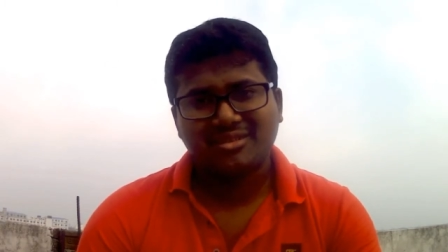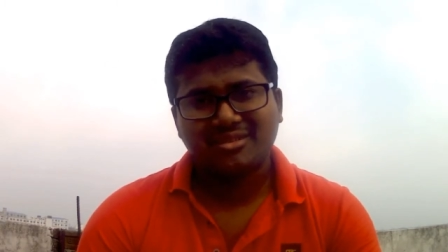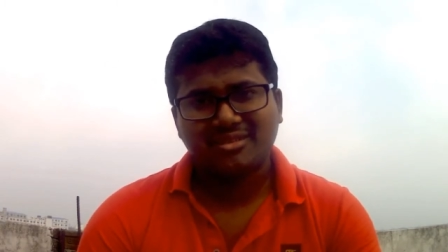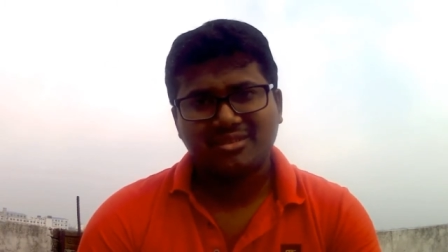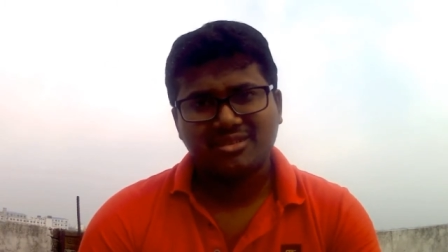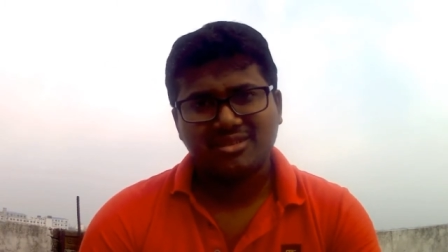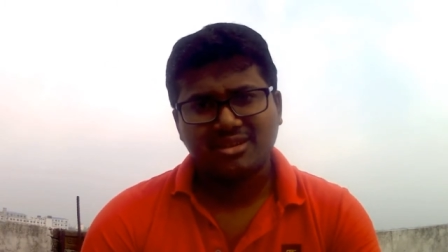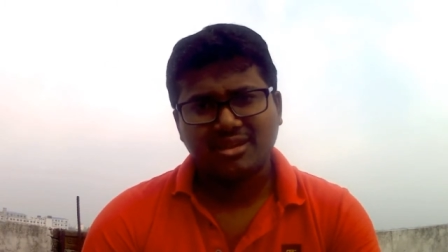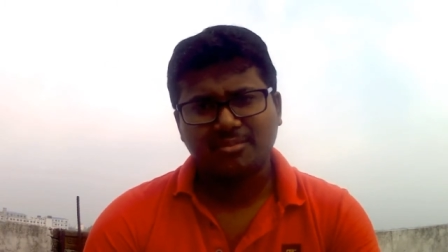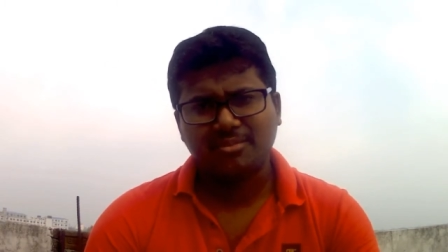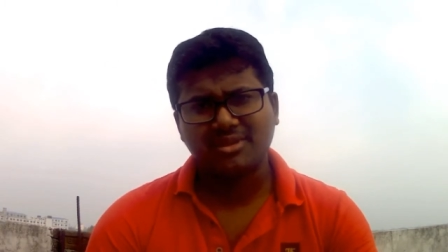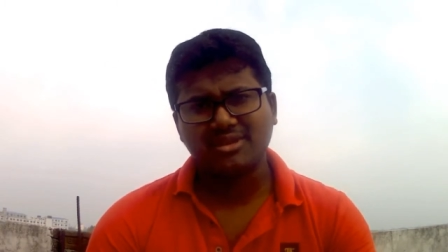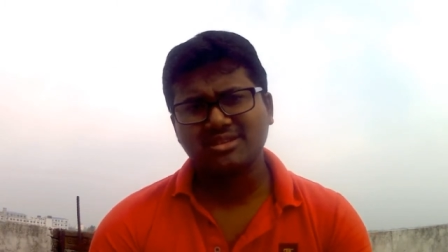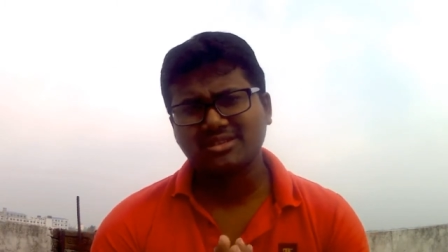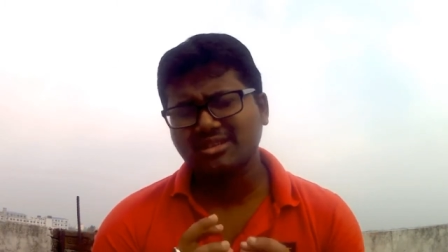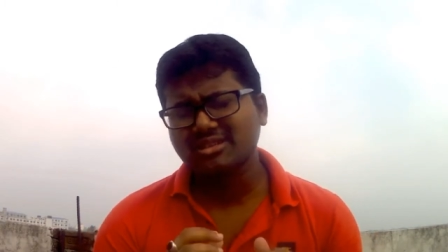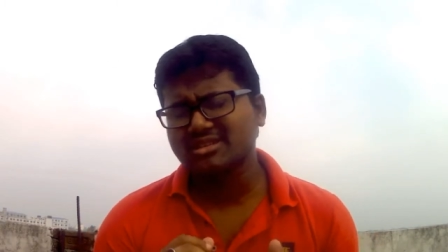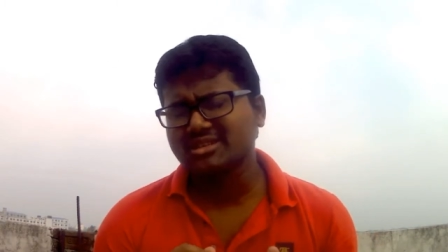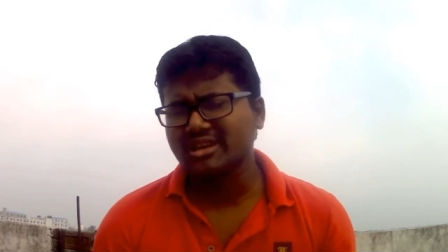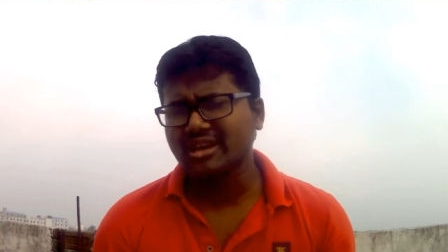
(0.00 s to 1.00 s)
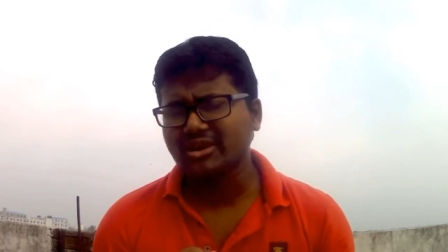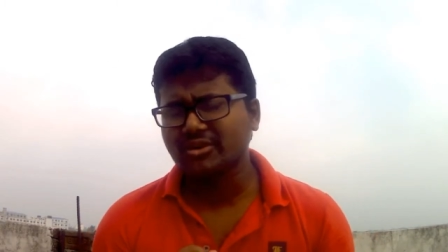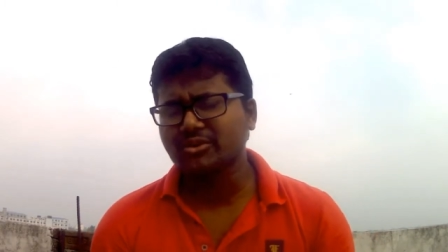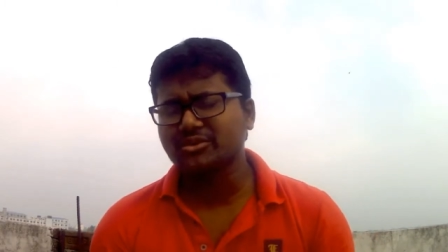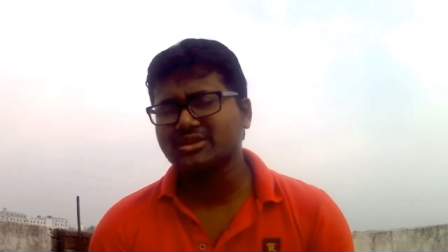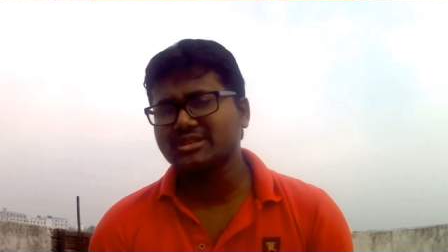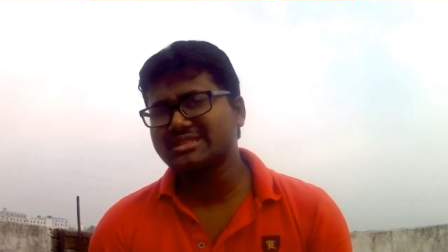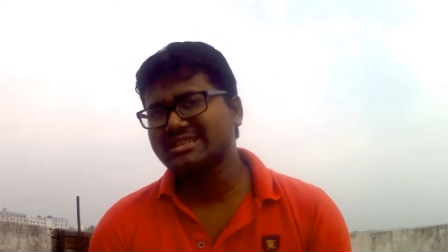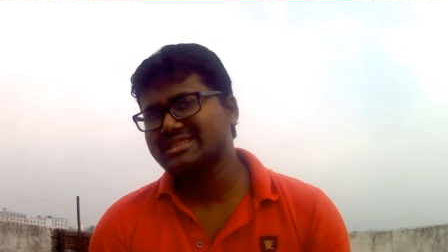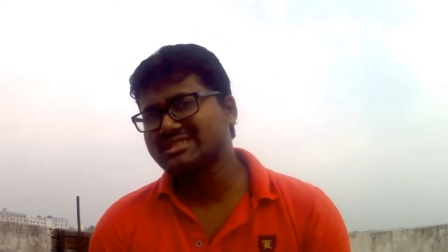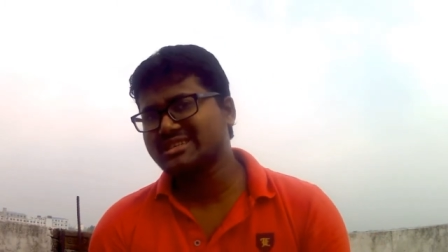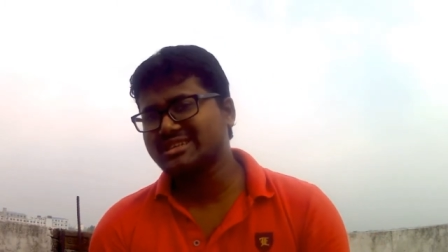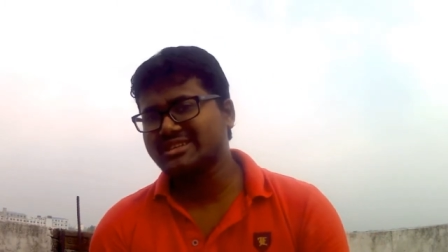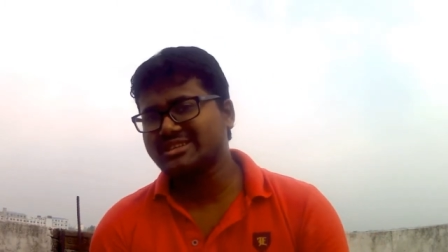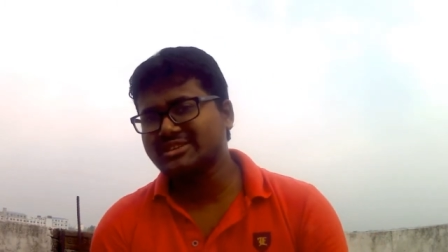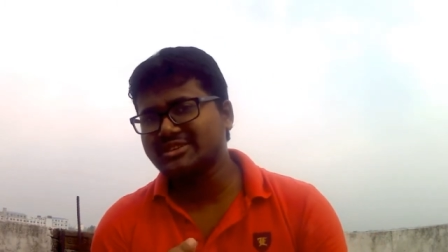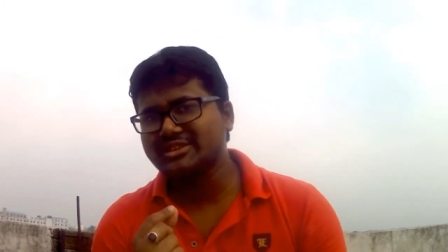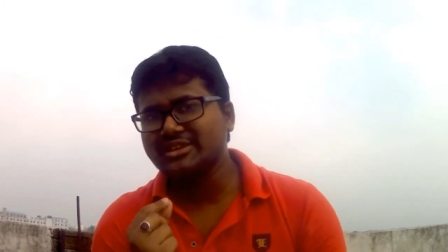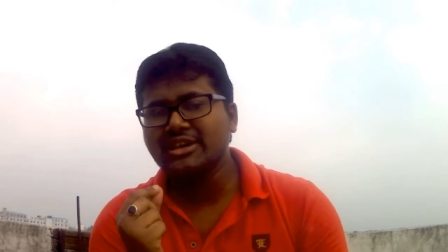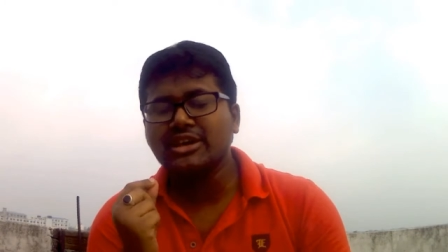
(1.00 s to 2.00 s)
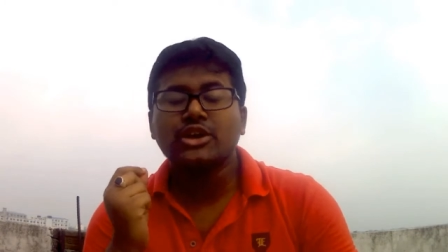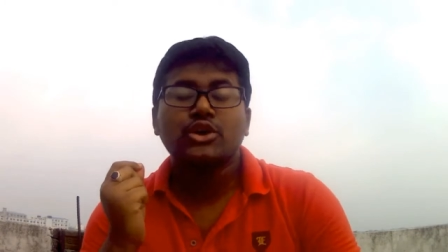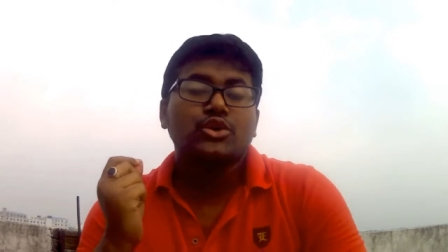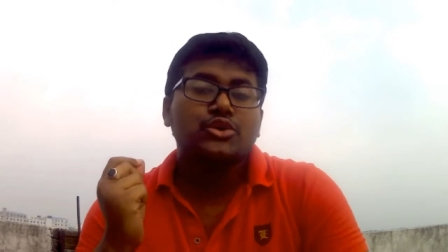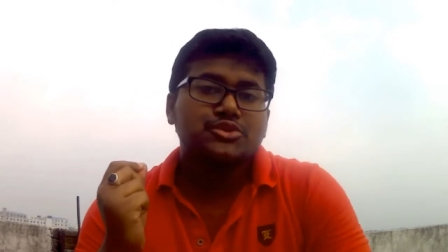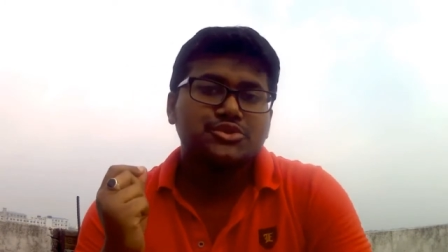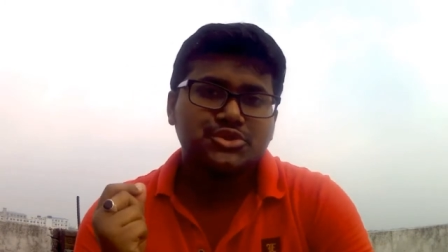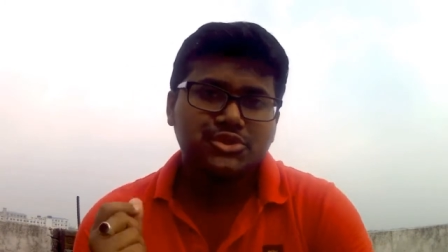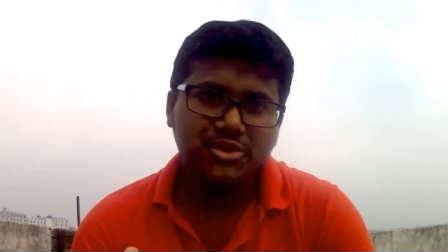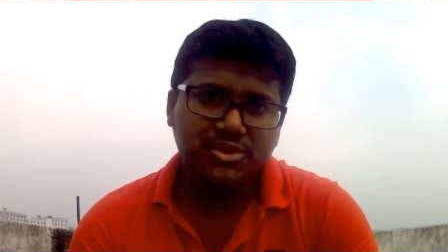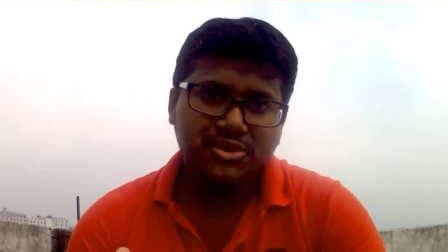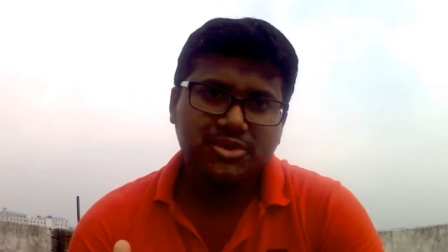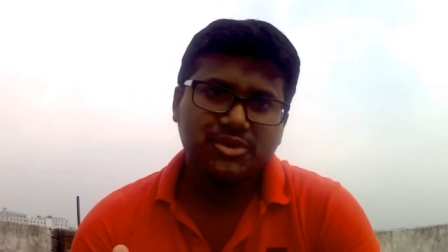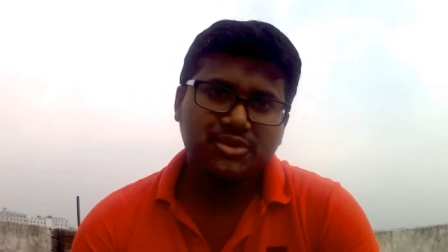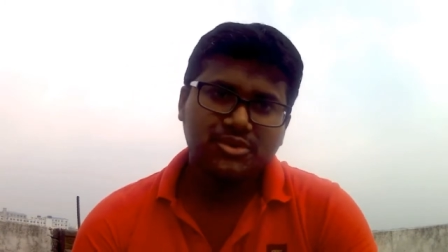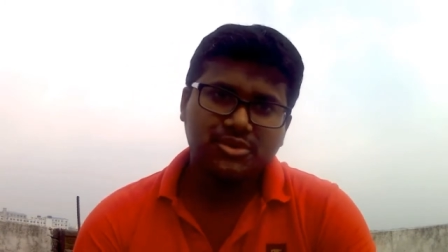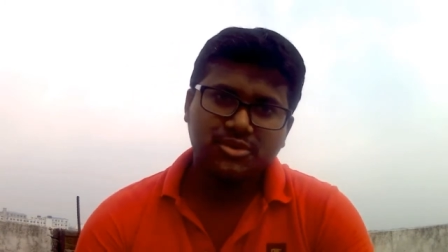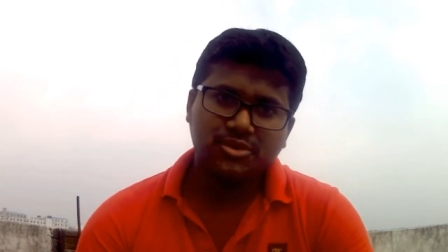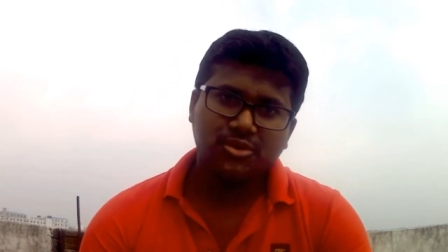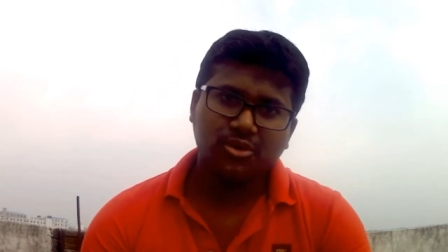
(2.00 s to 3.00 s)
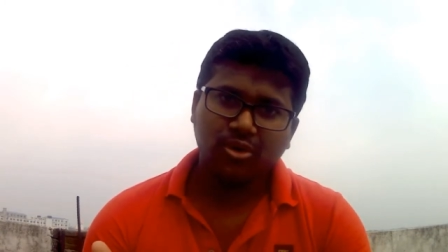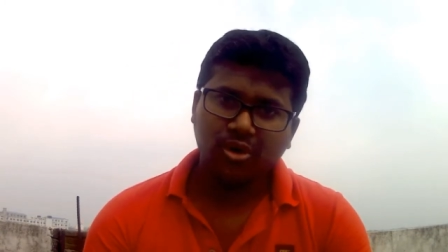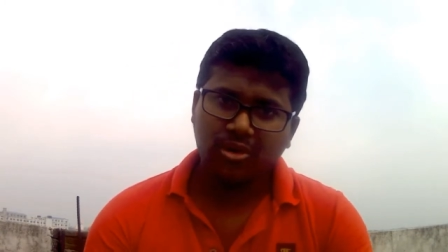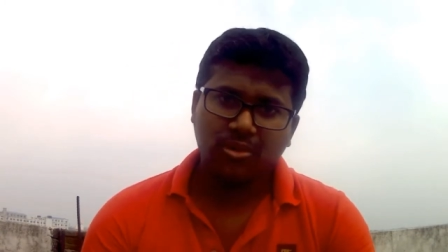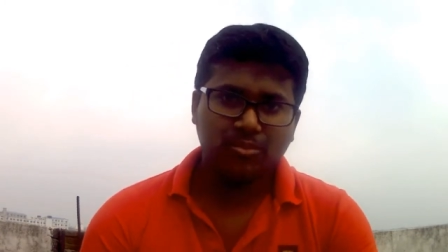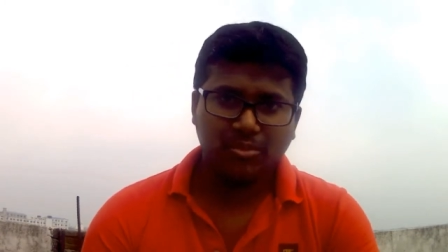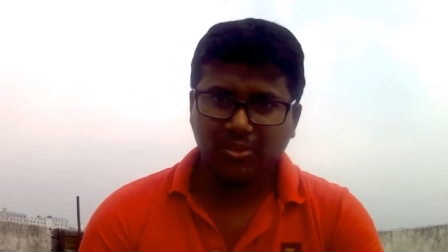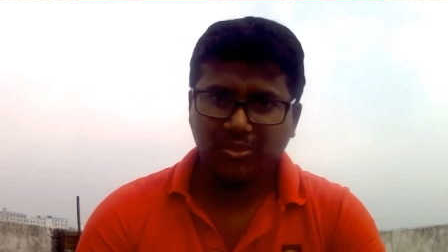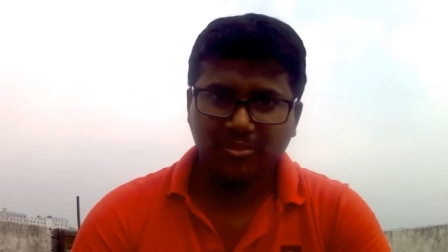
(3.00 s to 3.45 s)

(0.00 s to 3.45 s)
আপনাদের সাথে শেয়ার করতে যাচ্ছি ছোট্ট গল্প